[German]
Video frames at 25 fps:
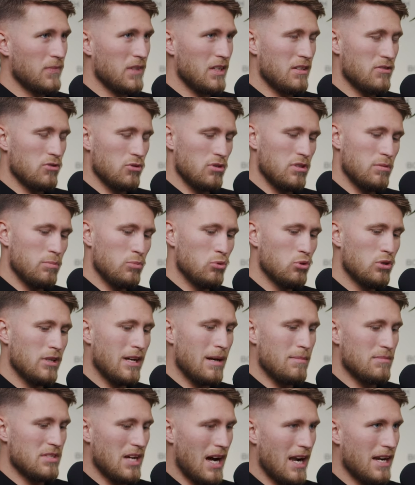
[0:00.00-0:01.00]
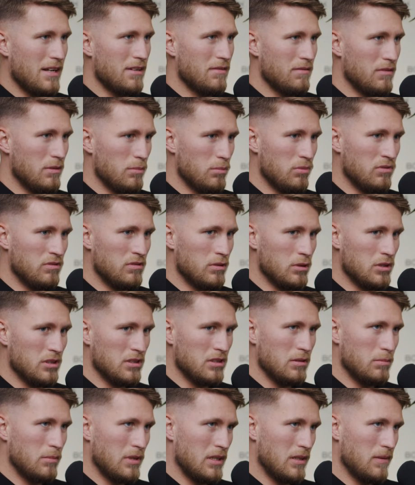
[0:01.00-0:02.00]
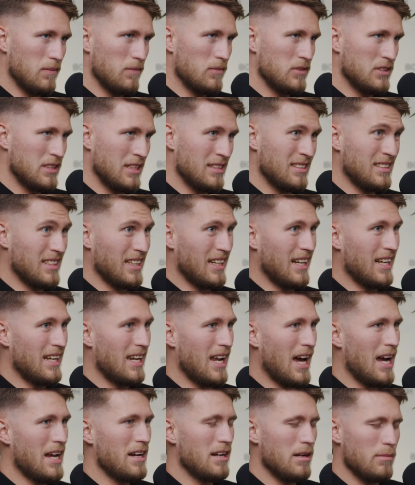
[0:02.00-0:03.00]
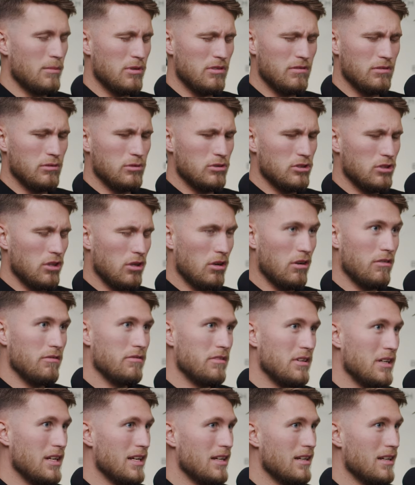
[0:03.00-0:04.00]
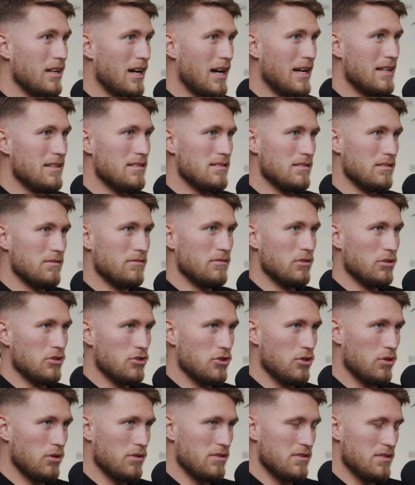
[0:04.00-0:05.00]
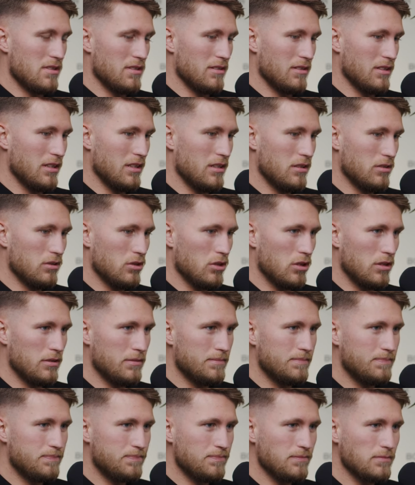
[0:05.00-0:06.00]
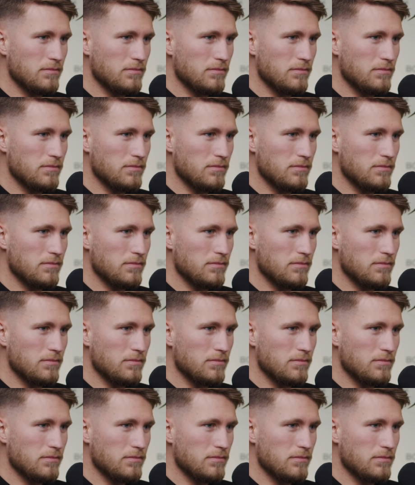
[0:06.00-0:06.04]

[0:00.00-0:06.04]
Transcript: Also die Bootcamps halten wir bewusst immer sehr, sehr klein, damit wir uns auch auf jeden Einzelnen wirklich konzentrieren können.